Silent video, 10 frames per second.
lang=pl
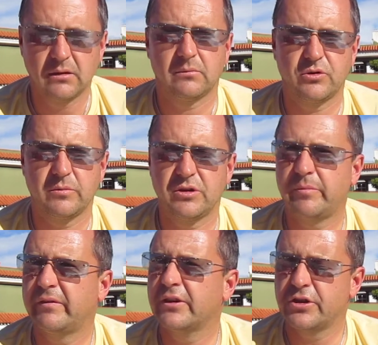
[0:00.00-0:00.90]
Musimy się
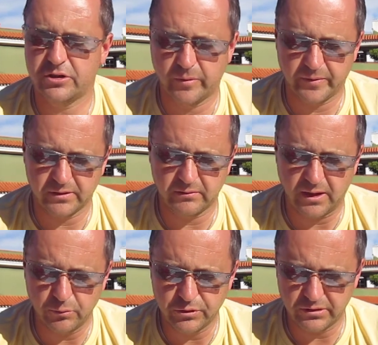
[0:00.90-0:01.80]
pewnych rzeczy po prostu
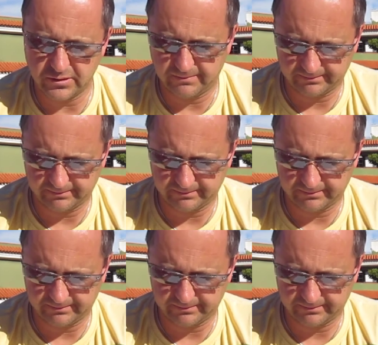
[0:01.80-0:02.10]
nauczyć.